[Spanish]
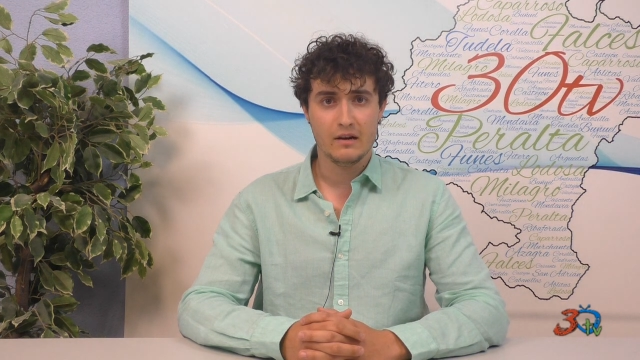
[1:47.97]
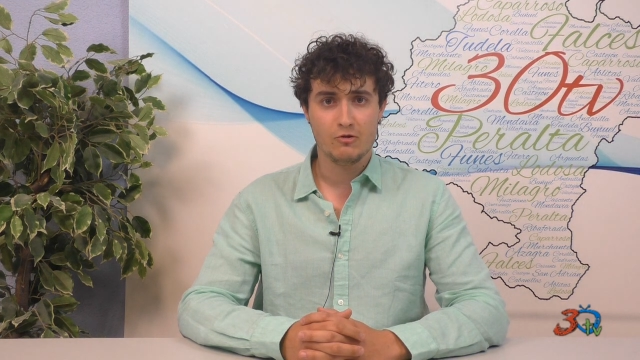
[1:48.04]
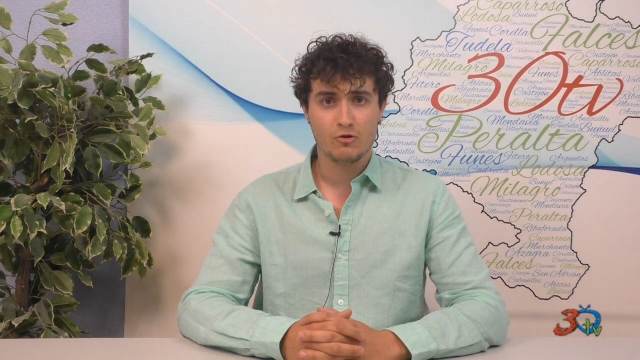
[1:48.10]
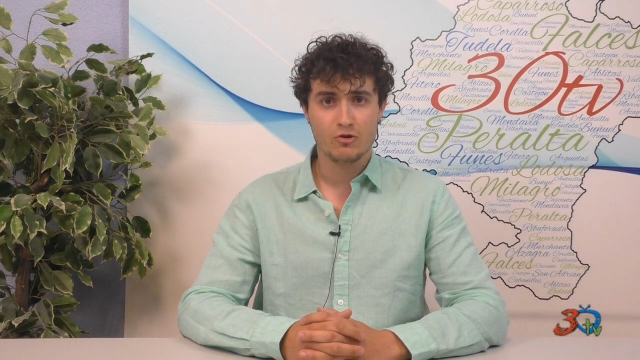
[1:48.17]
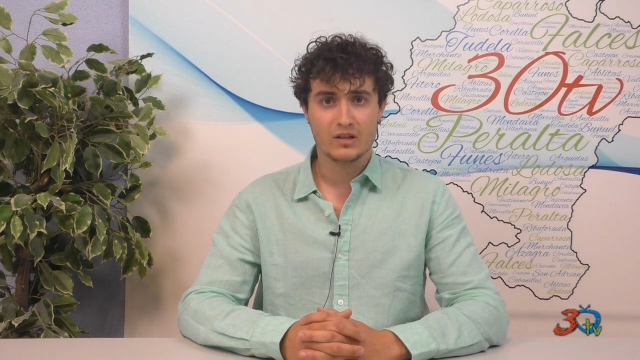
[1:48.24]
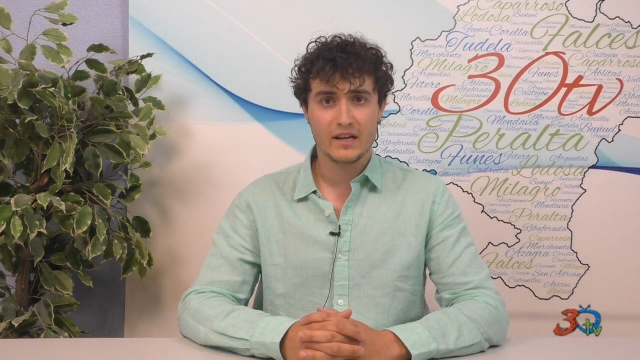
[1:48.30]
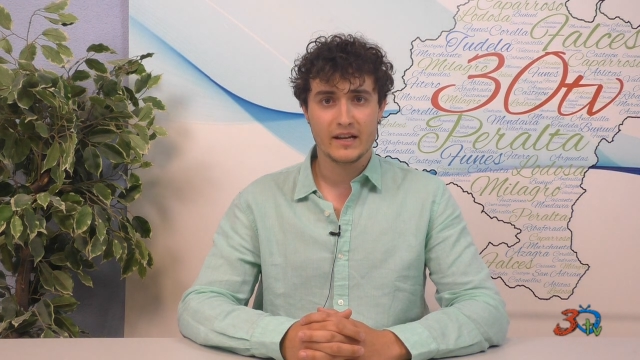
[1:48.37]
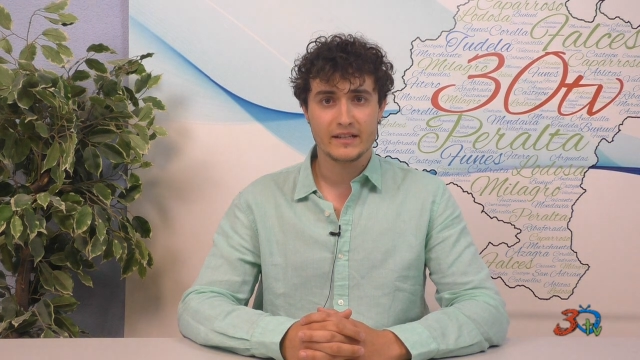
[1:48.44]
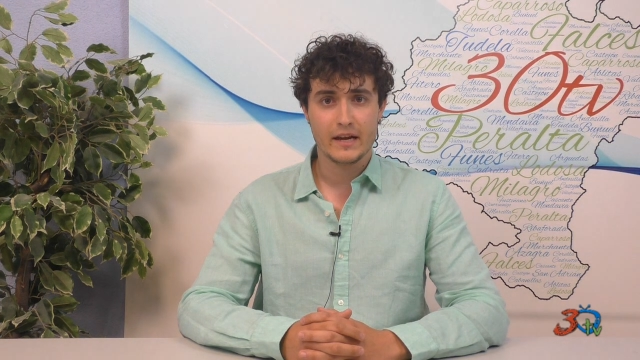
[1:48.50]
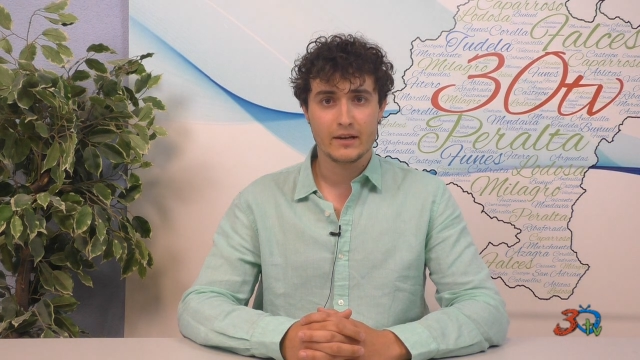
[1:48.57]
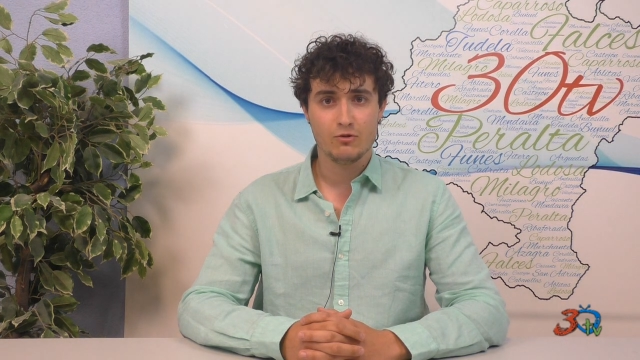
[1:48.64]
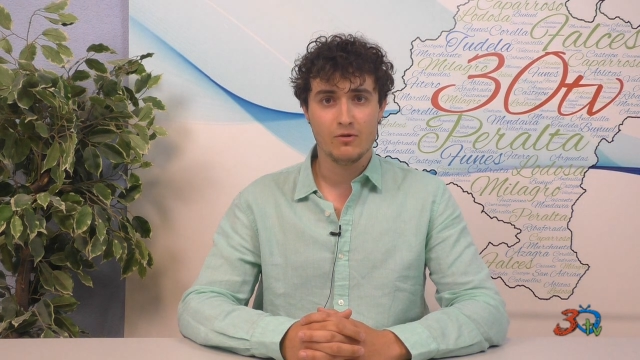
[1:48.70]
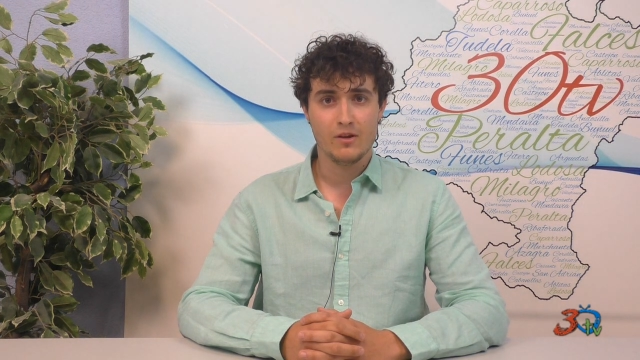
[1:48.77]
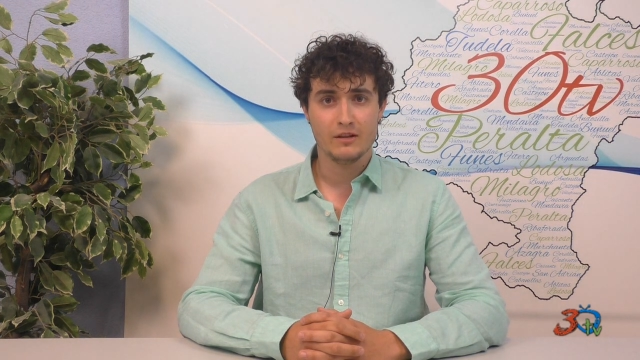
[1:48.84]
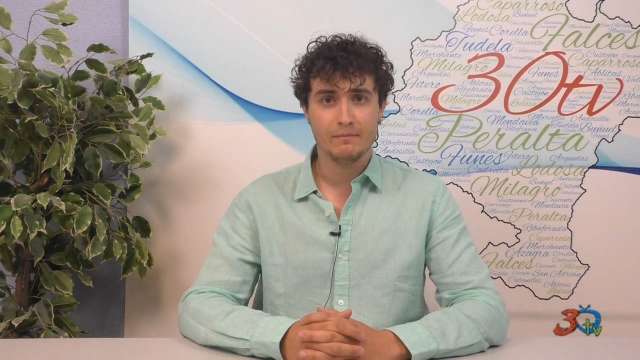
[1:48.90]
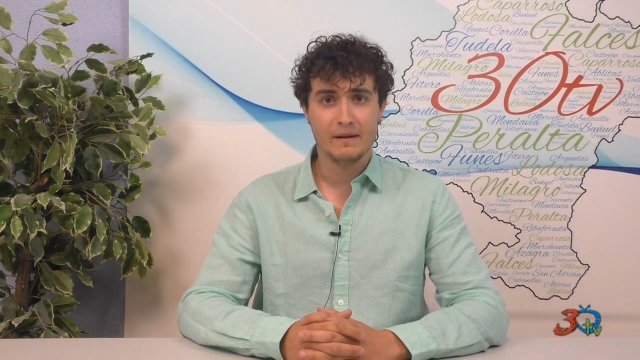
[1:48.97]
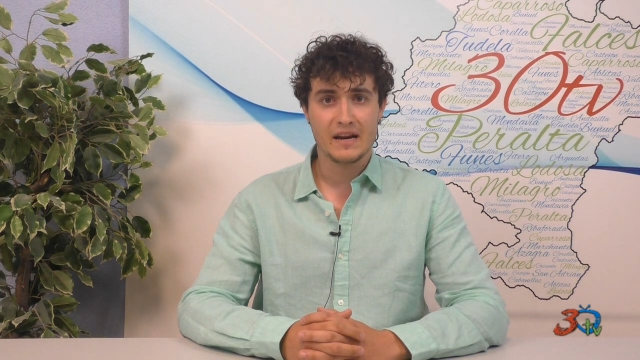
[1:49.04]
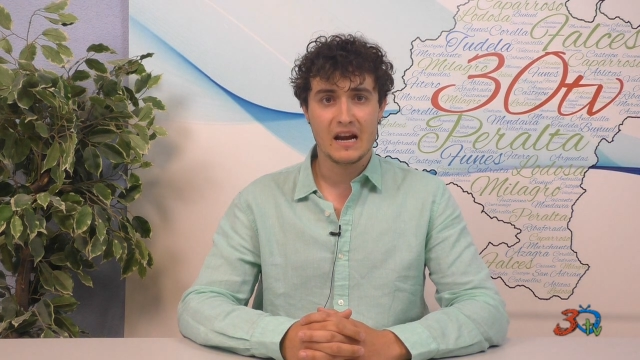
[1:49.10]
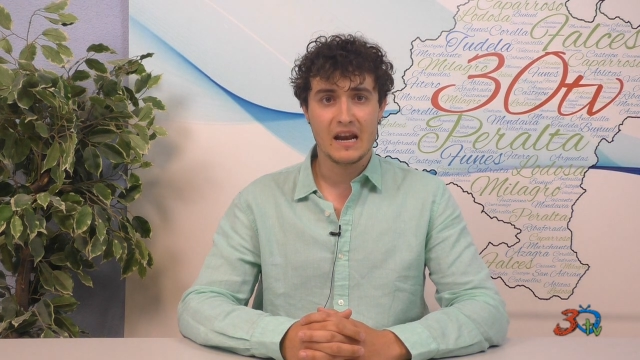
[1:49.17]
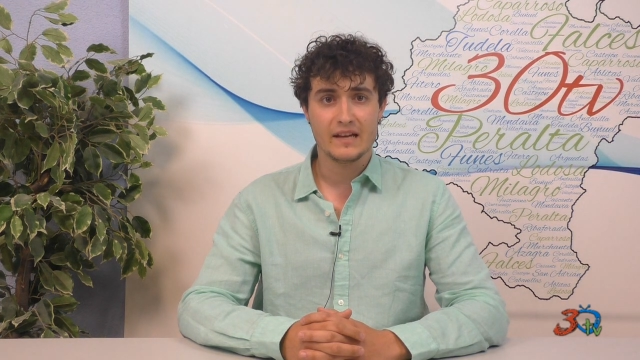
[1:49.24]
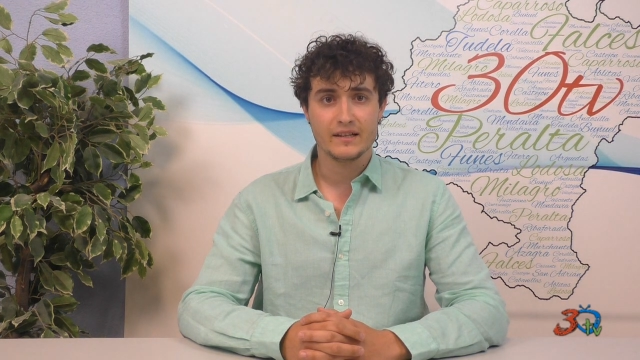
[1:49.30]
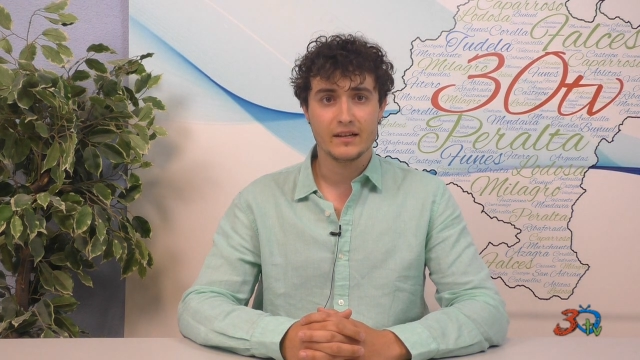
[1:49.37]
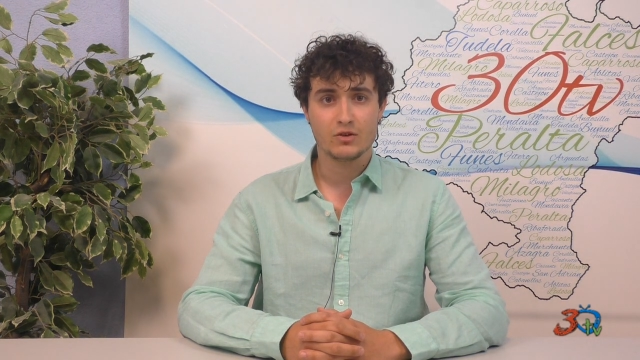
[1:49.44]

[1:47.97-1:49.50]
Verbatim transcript: euros las ayudas para las